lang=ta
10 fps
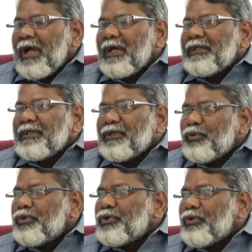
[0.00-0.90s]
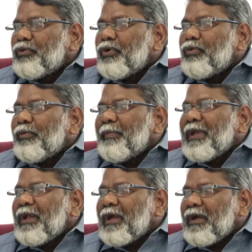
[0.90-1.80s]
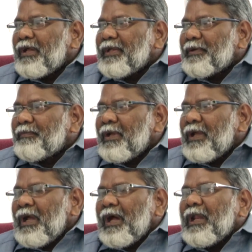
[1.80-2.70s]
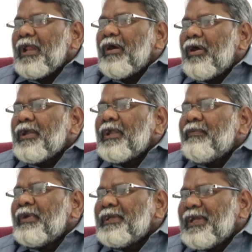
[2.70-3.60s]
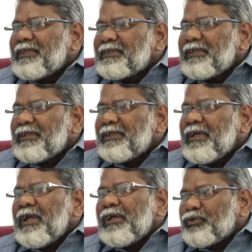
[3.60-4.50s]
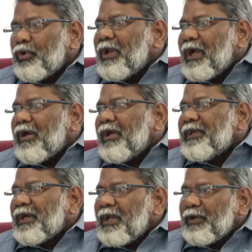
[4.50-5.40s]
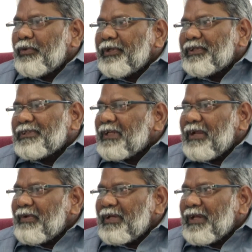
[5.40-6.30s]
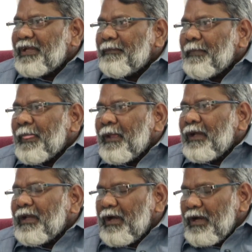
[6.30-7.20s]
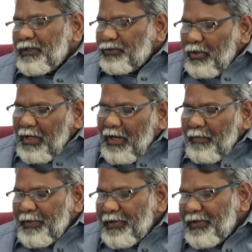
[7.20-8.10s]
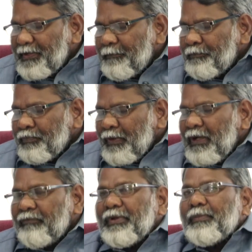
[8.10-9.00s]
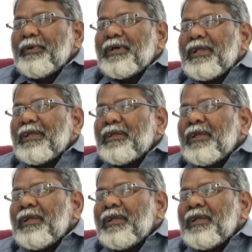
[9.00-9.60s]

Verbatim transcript: அது நூற்றுக்கு நூறு உண்மையான காரியம் ஆனால் ஆண்டவர் இயேசு சொன்ன காரியங்களை குறித்து சிலவற்றை நான் சொல்லலாம் என்று விரும்புகிறேன்